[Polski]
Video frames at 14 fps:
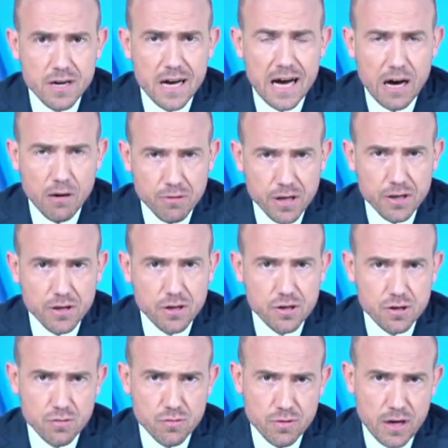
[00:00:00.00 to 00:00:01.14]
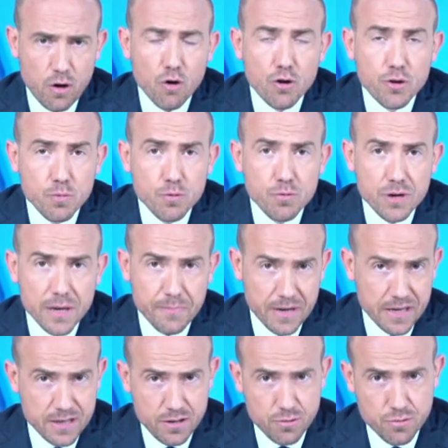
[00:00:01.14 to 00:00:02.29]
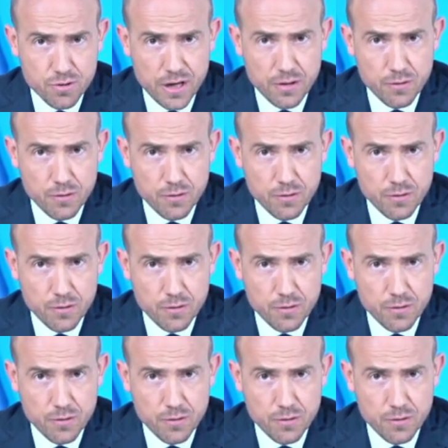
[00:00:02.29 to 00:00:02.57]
autentyczną, która odbuduje prestiż. A Rafał